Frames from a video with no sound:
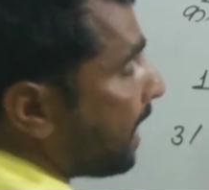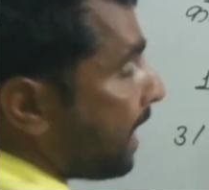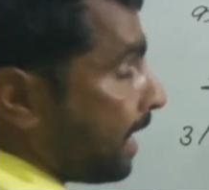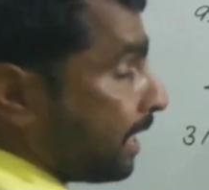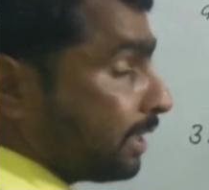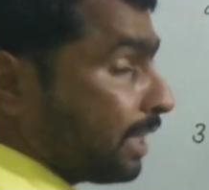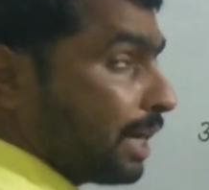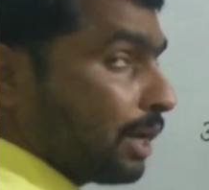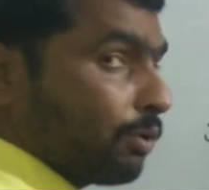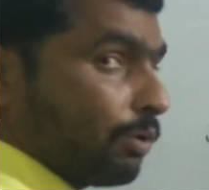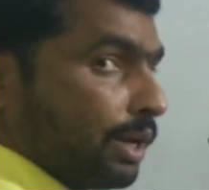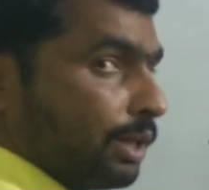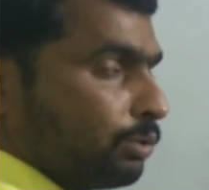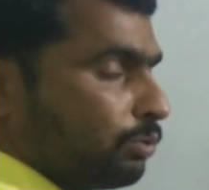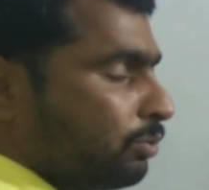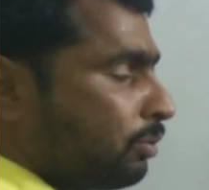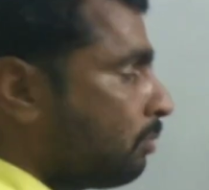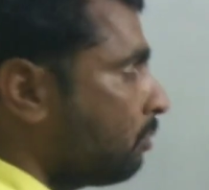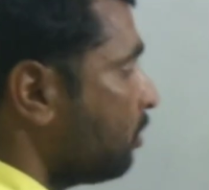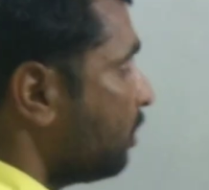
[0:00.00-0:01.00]
आ रहा है एक तारीख को
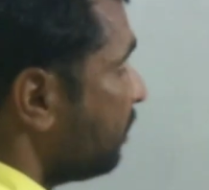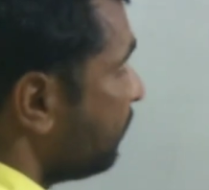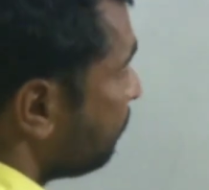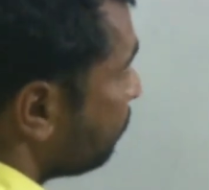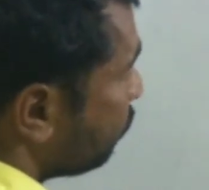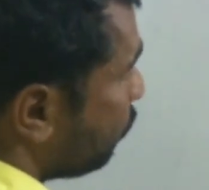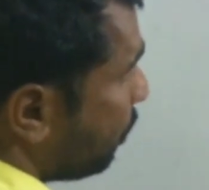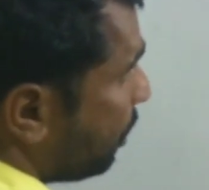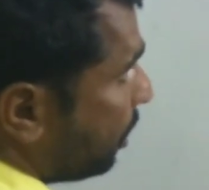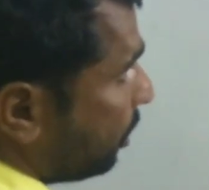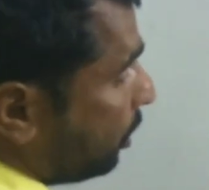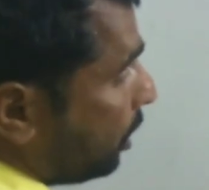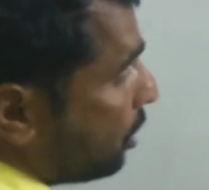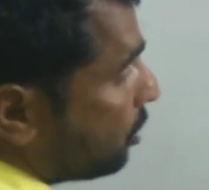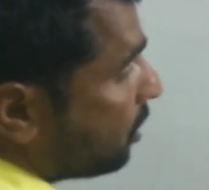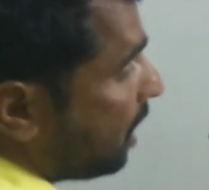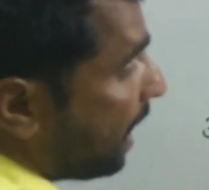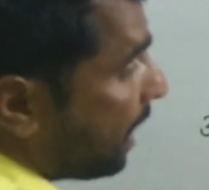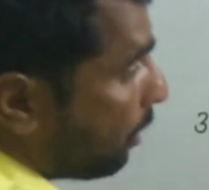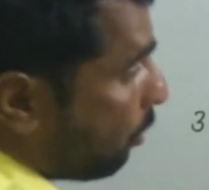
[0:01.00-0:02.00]
लेता हूं तो
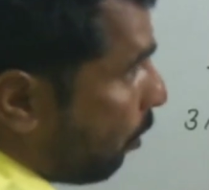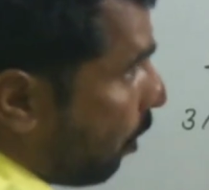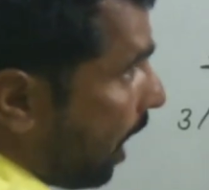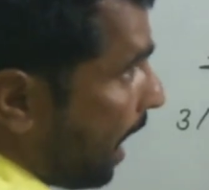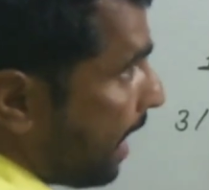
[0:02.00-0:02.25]
इकतीस तारीख को